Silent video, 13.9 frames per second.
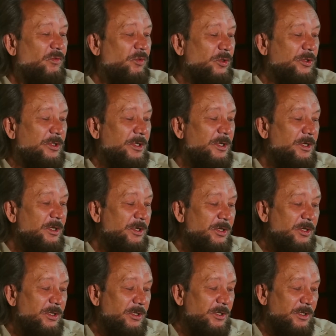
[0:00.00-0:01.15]
Вот
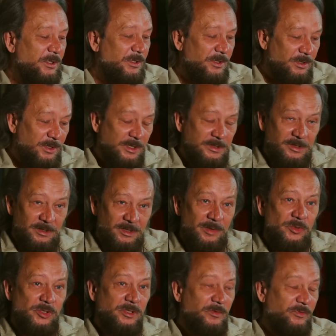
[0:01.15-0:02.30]
и один
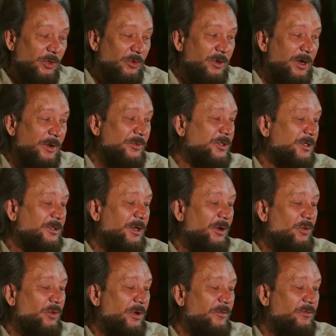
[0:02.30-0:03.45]
камешек. Второй камешек
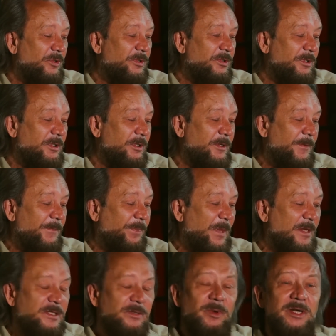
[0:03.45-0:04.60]
такой. Вот э,
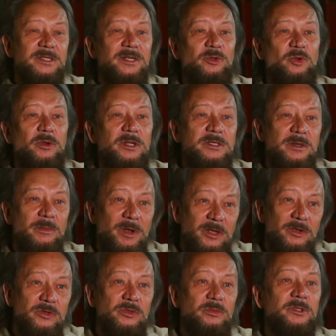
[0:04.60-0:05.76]
если молиться дохлой
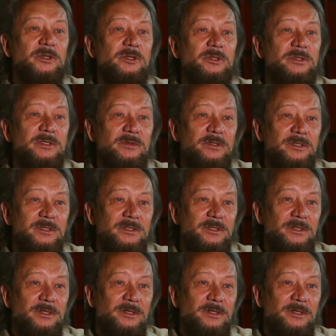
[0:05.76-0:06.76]
собаке, ее зубы начнут светить.